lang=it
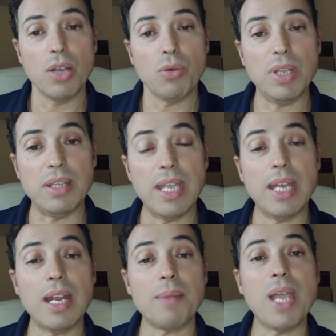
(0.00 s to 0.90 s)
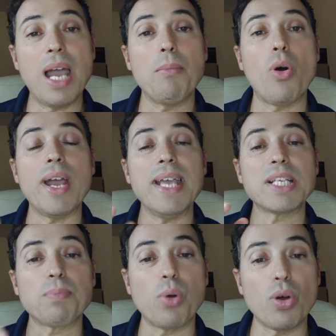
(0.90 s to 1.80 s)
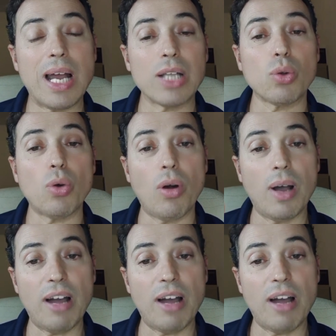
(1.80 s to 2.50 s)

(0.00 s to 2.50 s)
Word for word: Quindi ieri abbiamo esplorato